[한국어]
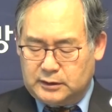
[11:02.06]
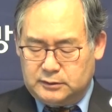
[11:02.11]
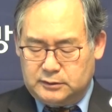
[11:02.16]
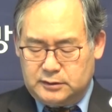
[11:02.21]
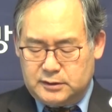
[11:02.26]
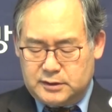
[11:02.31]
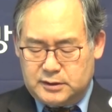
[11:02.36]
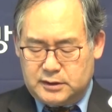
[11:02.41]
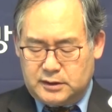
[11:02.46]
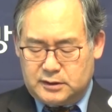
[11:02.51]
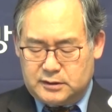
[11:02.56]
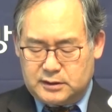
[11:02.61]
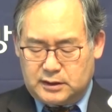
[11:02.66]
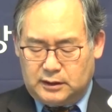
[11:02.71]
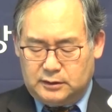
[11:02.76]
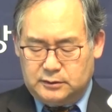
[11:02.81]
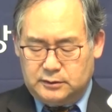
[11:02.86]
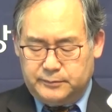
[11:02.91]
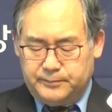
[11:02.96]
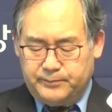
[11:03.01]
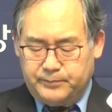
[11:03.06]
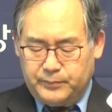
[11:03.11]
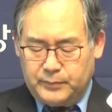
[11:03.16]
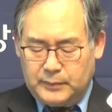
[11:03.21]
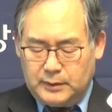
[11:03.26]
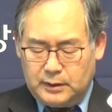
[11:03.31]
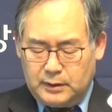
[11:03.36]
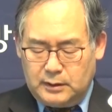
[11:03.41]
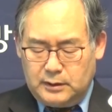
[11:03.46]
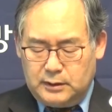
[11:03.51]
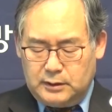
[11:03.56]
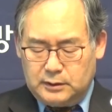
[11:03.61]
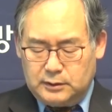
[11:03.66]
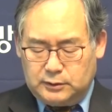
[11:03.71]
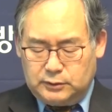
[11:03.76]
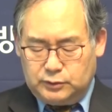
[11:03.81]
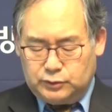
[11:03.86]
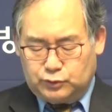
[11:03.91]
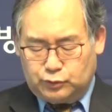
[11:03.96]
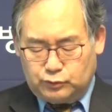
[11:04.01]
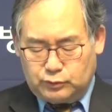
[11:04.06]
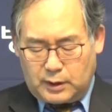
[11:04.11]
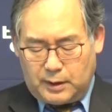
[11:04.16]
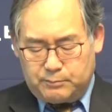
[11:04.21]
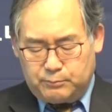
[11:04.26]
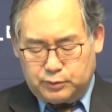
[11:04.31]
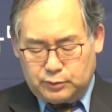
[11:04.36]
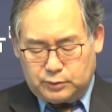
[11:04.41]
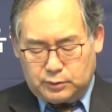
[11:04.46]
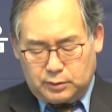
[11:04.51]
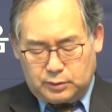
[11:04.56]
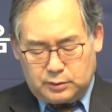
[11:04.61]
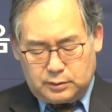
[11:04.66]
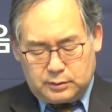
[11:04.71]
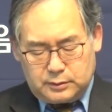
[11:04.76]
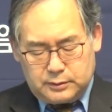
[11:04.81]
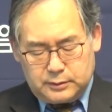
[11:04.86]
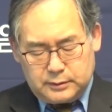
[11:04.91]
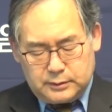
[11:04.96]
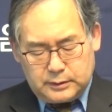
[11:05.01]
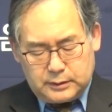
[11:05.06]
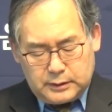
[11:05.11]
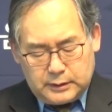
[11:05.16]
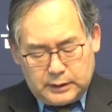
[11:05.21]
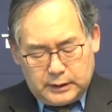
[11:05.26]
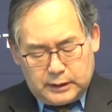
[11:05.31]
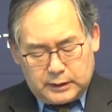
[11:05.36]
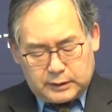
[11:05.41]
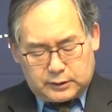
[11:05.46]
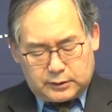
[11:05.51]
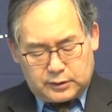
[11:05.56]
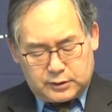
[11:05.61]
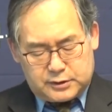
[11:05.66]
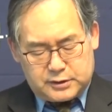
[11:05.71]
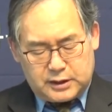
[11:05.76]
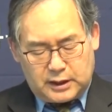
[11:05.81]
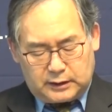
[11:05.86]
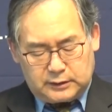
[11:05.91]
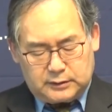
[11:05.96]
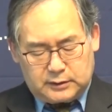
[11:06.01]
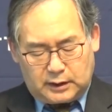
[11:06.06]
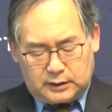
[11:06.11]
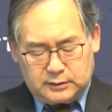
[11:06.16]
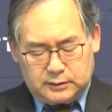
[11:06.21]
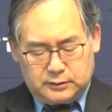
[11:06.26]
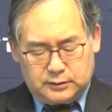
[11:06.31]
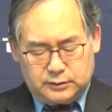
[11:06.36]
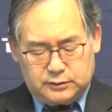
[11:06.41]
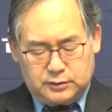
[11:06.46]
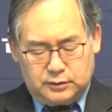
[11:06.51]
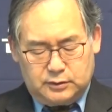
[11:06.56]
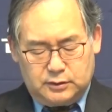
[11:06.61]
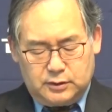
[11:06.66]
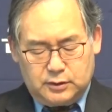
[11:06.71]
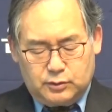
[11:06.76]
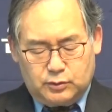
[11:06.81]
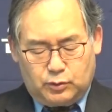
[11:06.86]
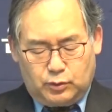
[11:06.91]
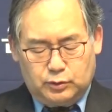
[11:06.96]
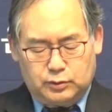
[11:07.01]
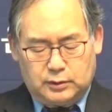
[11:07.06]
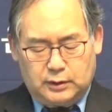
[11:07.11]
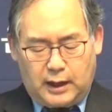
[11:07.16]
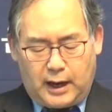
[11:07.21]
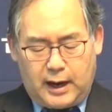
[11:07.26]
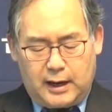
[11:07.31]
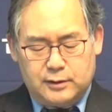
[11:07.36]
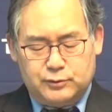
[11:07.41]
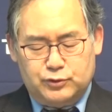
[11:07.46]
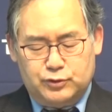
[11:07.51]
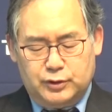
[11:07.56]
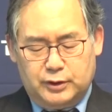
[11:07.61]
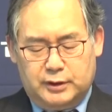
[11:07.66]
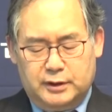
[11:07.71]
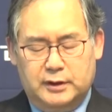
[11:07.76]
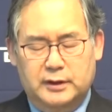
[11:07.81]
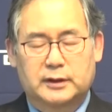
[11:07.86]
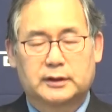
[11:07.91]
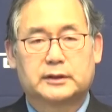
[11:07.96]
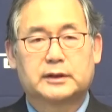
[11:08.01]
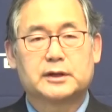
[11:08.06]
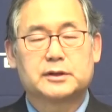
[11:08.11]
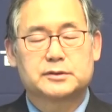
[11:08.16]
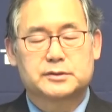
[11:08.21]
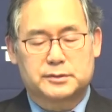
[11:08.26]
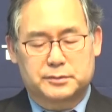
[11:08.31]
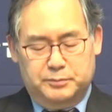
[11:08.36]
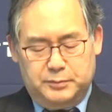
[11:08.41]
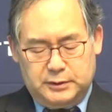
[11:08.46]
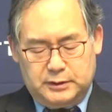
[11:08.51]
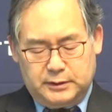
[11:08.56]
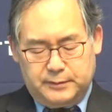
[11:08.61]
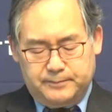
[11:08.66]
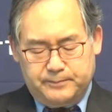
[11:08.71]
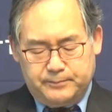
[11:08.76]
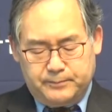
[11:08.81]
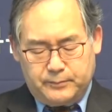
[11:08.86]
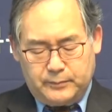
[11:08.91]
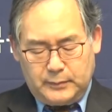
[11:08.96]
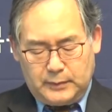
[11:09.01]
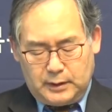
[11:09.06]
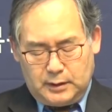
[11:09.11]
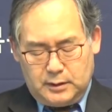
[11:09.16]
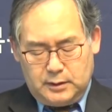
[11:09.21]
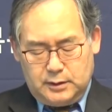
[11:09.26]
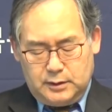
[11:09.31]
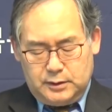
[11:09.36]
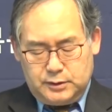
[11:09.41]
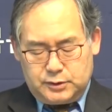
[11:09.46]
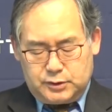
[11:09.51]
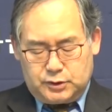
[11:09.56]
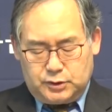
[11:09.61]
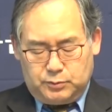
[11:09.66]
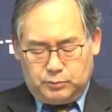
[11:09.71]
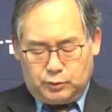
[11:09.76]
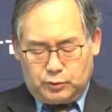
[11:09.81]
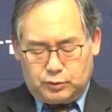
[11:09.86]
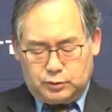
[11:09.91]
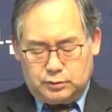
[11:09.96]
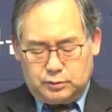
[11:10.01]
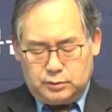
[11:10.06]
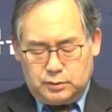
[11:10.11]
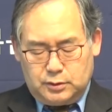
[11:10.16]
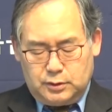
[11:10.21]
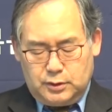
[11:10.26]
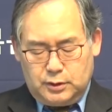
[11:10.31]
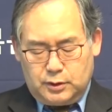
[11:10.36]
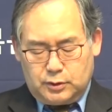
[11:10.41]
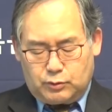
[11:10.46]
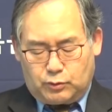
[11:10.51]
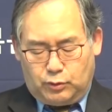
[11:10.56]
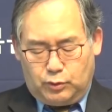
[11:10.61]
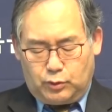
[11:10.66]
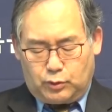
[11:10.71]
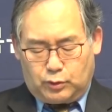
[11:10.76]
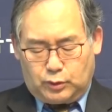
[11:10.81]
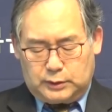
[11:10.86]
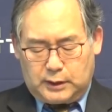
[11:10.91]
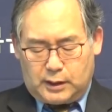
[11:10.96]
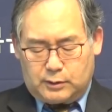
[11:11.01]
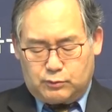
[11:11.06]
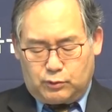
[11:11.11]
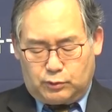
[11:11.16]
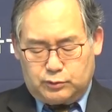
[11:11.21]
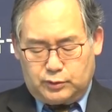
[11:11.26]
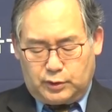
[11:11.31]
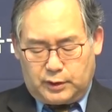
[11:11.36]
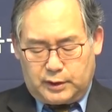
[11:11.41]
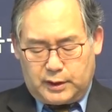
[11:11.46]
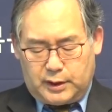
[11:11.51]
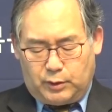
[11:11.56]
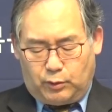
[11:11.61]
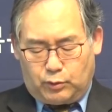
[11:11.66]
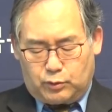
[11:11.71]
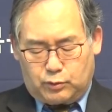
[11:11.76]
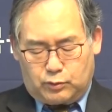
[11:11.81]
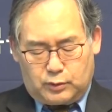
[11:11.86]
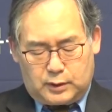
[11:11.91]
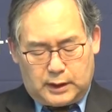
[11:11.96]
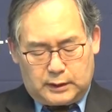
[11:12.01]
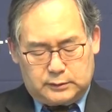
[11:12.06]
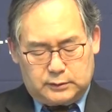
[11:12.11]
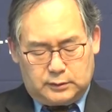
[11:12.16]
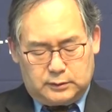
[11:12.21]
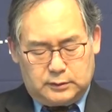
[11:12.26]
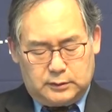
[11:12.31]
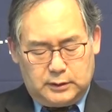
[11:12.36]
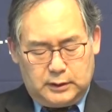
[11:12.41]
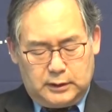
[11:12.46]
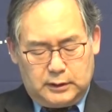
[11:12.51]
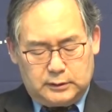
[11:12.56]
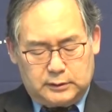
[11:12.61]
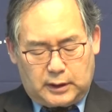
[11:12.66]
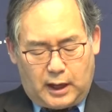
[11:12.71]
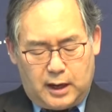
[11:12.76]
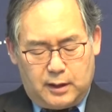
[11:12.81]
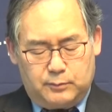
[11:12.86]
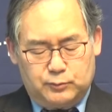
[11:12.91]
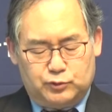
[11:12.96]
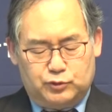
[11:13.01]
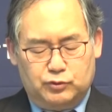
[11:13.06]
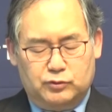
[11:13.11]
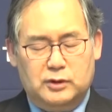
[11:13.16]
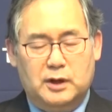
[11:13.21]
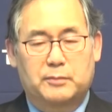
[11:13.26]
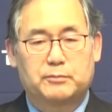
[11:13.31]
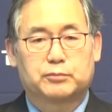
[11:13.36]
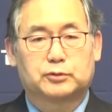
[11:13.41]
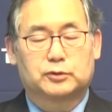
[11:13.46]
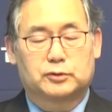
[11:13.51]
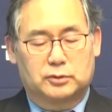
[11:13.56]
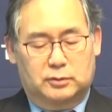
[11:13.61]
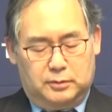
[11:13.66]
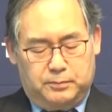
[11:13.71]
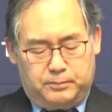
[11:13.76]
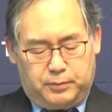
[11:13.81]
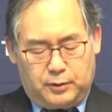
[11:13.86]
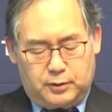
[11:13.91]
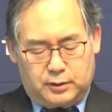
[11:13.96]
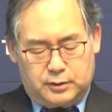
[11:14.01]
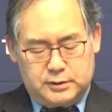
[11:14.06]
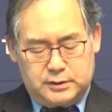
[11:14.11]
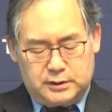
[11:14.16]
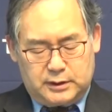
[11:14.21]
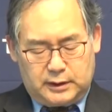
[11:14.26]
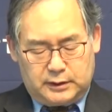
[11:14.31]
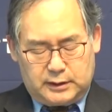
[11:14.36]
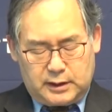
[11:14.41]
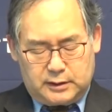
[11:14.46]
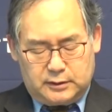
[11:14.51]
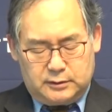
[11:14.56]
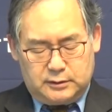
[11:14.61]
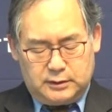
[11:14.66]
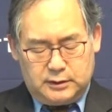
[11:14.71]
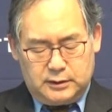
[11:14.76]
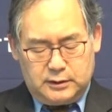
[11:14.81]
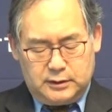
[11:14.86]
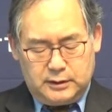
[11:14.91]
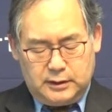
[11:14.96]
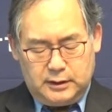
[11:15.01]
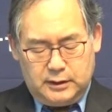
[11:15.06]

그는 실상은 그 순간부터 그렇지 않다는 것을 곧 알 수 있게 되었습니다. 시몬은 골고다 꼭대기에 오르고 나서 다음 순간부터 벌어지게 되는 일,